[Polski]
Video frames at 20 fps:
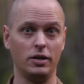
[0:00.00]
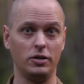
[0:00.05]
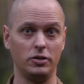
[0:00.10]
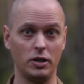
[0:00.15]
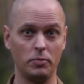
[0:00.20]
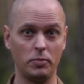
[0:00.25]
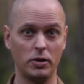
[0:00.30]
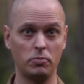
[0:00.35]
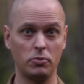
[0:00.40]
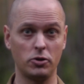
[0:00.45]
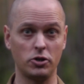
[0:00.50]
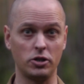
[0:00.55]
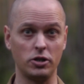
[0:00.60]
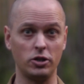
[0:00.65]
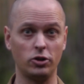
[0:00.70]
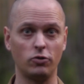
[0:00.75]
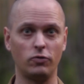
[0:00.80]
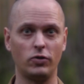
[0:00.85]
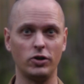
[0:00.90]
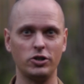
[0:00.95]
Nie bez
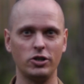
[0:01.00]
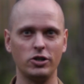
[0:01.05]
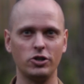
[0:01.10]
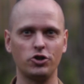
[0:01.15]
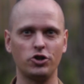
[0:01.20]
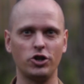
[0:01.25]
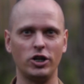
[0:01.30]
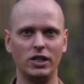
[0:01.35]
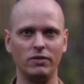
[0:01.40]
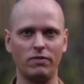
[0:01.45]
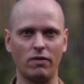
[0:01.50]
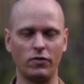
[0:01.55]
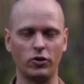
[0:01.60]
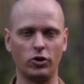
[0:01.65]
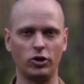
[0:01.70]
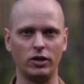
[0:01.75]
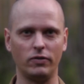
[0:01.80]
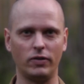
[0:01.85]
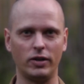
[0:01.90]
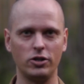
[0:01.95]
przyczyny to właśnie z żeliwa
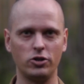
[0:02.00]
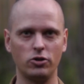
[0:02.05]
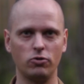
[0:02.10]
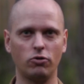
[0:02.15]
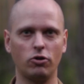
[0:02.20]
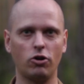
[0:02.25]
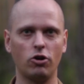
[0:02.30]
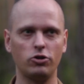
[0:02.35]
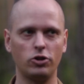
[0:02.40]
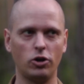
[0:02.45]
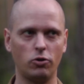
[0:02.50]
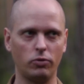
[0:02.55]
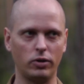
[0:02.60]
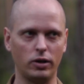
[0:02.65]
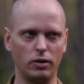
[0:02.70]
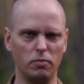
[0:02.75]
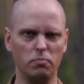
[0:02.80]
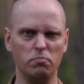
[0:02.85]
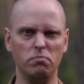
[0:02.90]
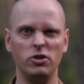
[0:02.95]
wykonywane są
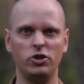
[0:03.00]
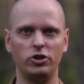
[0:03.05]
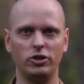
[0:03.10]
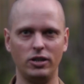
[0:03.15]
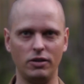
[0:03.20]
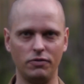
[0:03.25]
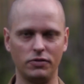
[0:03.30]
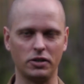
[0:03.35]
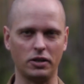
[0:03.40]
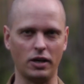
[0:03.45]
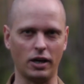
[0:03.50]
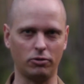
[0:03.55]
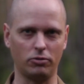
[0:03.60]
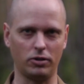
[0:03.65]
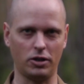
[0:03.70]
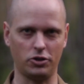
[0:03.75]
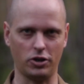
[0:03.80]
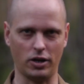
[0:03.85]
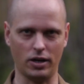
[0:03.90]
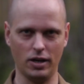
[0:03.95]
kociołki myśliwskie,
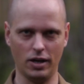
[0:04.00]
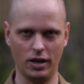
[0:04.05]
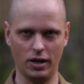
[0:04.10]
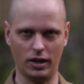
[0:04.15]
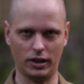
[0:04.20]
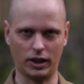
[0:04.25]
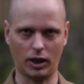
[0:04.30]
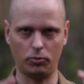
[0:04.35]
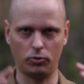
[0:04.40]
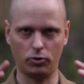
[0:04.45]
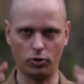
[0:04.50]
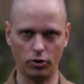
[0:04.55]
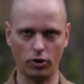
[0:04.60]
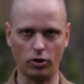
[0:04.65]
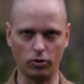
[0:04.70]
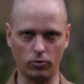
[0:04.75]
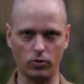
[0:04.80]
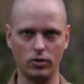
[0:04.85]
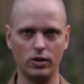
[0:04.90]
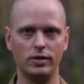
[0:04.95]
które się na takim
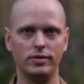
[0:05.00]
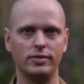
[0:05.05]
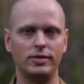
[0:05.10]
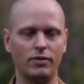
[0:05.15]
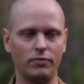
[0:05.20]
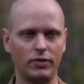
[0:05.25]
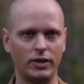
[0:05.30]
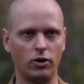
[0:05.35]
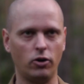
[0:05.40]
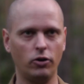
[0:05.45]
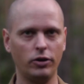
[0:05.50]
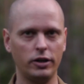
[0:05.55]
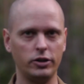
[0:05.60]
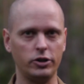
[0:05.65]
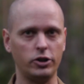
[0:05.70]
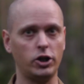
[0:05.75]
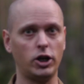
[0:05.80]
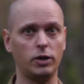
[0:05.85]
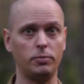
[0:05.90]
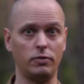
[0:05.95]
trójnogu stawia na ogień
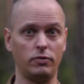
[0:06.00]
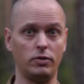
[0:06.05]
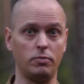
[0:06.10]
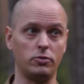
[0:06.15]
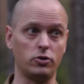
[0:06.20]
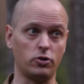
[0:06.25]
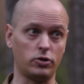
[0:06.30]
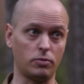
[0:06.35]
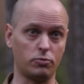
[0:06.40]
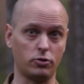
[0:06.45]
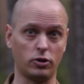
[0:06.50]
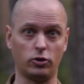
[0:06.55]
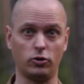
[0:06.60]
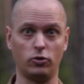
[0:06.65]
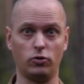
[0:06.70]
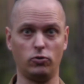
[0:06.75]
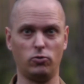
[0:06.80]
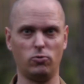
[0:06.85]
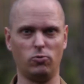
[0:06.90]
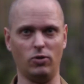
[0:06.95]
i robi w nim coś, na
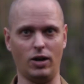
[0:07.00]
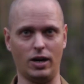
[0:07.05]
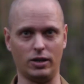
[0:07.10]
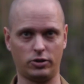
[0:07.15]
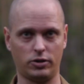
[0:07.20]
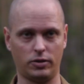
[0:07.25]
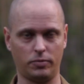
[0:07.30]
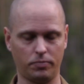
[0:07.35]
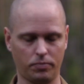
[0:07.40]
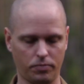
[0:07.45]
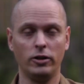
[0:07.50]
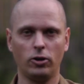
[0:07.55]
przykład gulasz.